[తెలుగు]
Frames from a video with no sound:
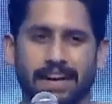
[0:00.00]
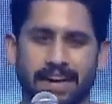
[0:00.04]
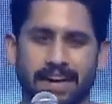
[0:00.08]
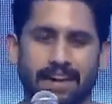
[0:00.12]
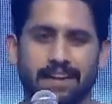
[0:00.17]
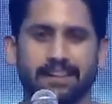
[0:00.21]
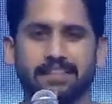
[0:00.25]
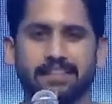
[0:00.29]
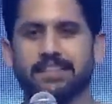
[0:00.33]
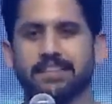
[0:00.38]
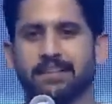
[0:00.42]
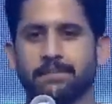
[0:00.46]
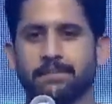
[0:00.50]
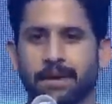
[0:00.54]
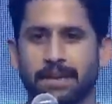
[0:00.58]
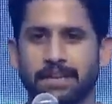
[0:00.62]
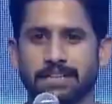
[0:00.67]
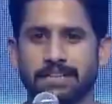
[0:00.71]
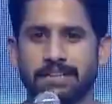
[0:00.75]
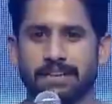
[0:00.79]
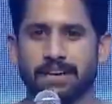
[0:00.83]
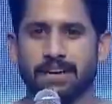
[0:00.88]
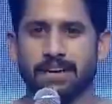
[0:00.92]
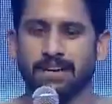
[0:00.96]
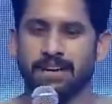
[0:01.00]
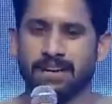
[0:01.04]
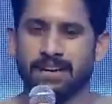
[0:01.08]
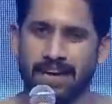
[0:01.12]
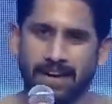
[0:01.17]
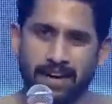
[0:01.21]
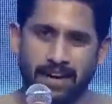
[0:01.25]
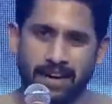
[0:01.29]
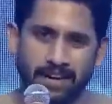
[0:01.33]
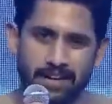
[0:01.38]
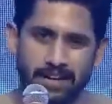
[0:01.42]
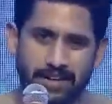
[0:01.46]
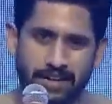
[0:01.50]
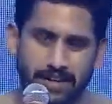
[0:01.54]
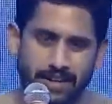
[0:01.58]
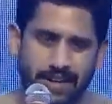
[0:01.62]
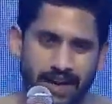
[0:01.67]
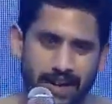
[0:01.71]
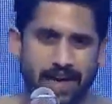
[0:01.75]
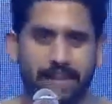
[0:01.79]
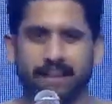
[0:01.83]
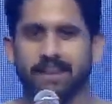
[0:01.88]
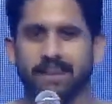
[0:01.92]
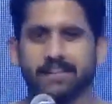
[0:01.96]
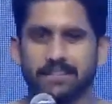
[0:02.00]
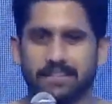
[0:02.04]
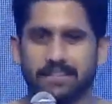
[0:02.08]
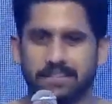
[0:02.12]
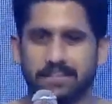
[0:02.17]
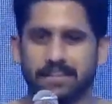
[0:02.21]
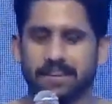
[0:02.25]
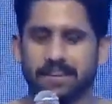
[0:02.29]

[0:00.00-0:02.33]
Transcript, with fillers: ఎలాంటి సినిమాలు చేయాలి ఎలాంటి క్యారెక్టర్స్